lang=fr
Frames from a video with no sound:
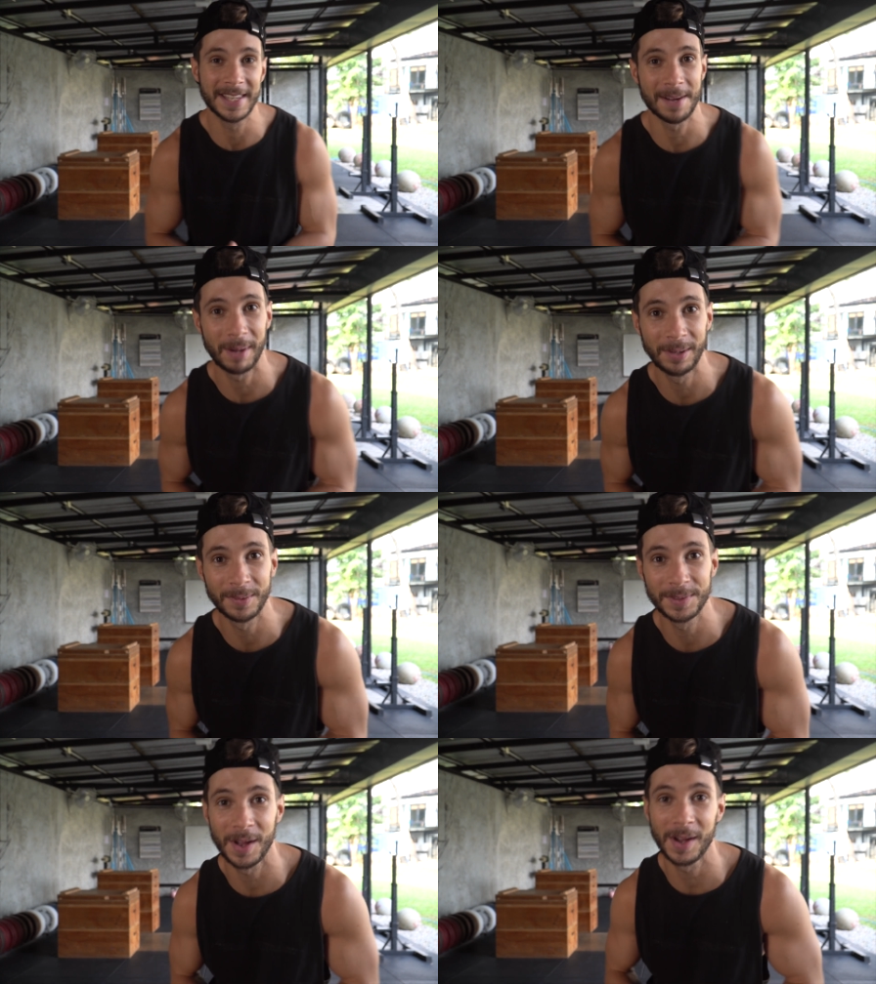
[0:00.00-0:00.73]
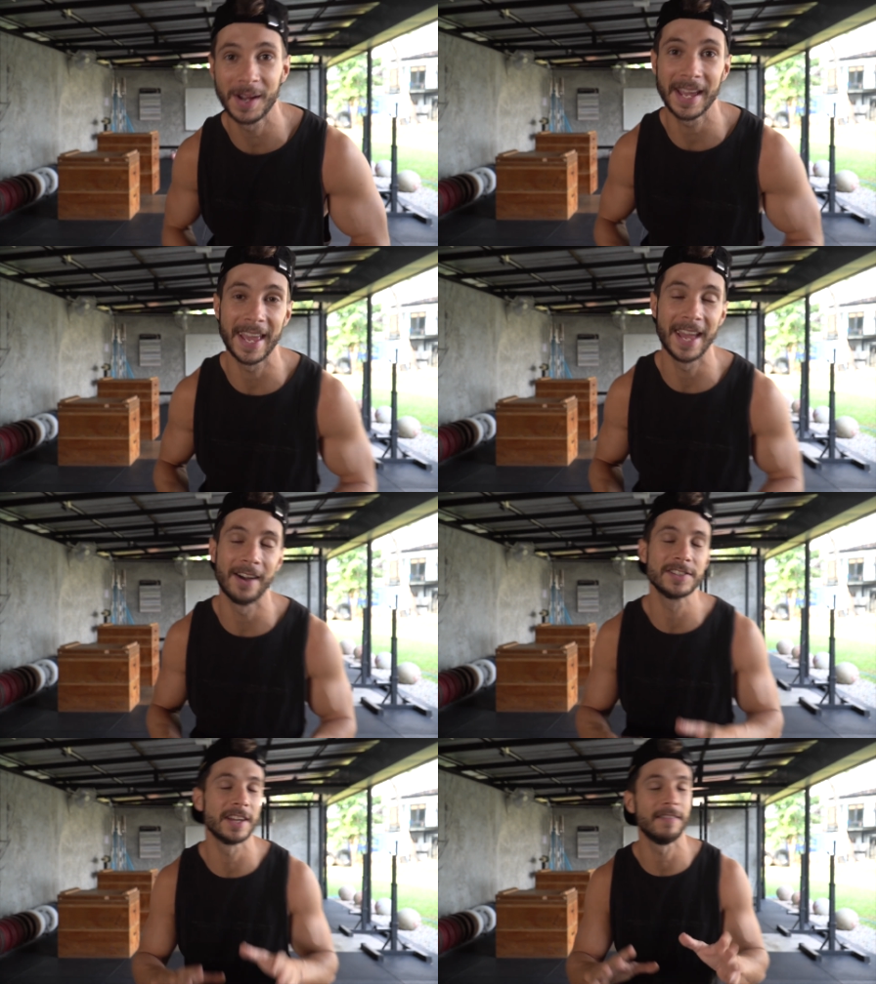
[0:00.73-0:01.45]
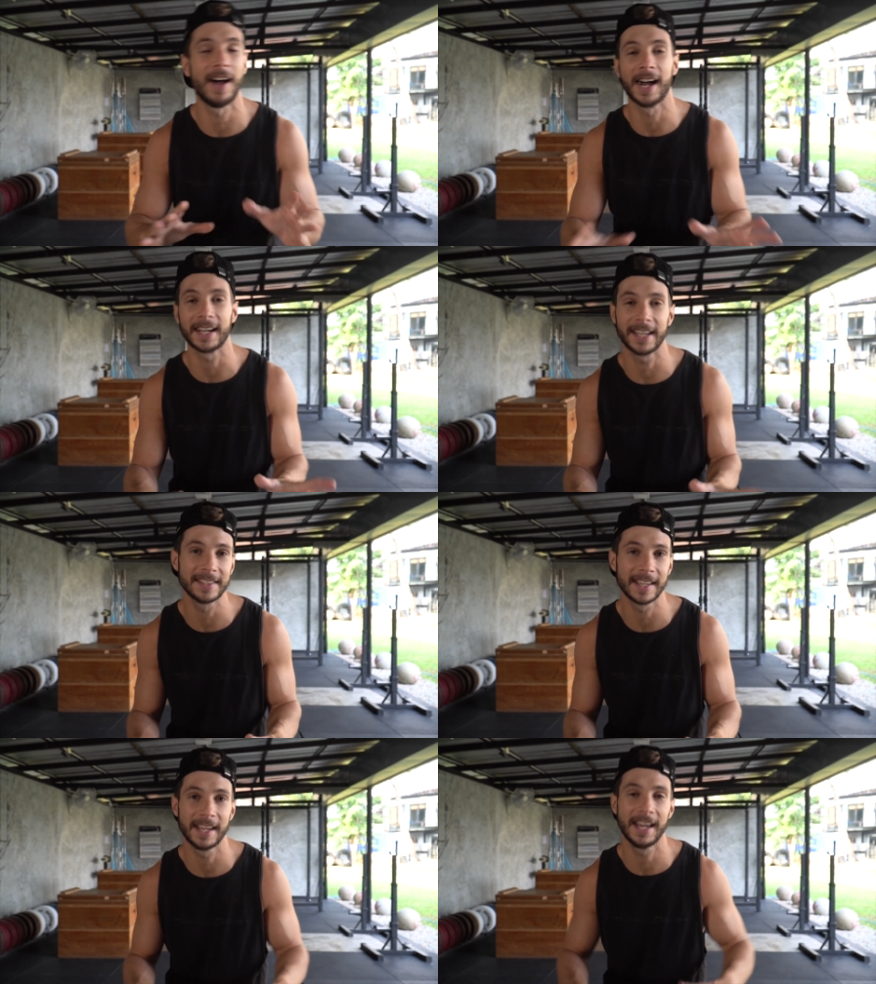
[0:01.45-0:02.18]
il n'y a pas longtemps et euh, ça va, rien
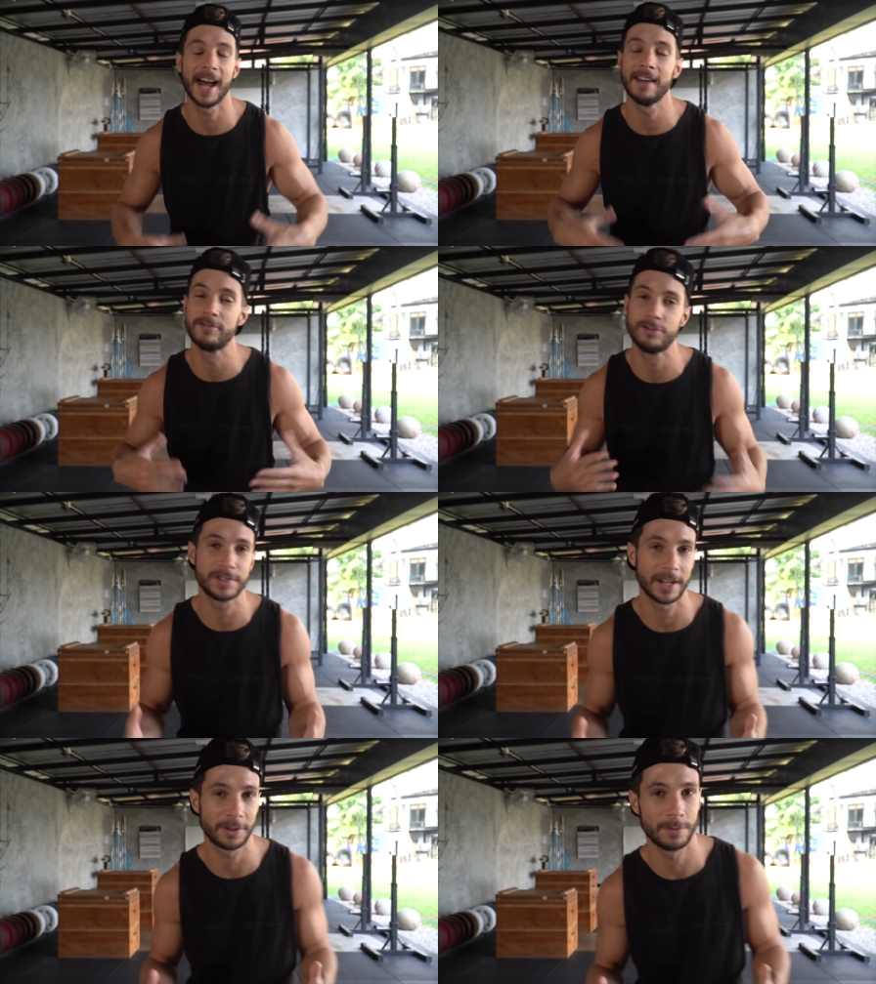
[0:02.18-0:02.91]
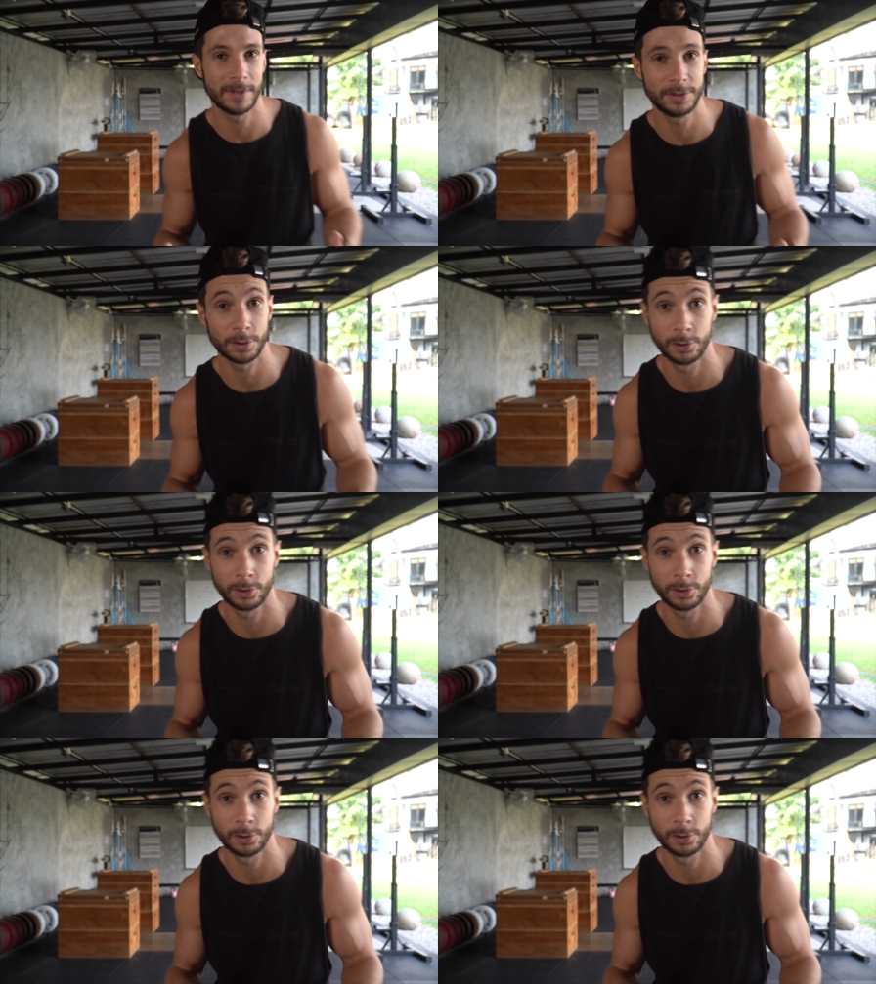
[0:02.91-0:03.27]
de très grave, juste quelques blessures